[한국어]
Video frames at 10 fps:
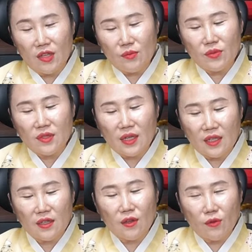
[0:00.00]
이분들
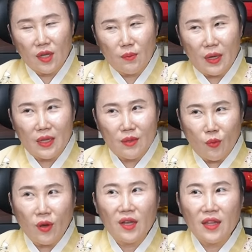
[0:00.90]
같은 경우에
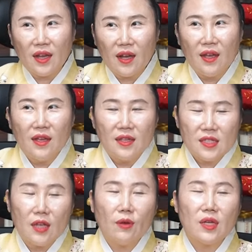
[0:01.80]
뭔가 내가
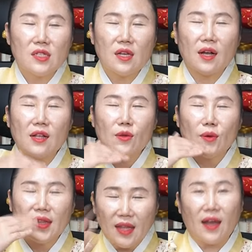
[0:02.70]
새롭게 시작하려고
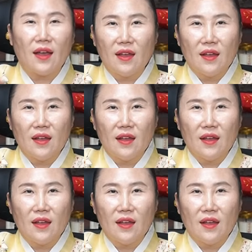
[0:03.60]
한다.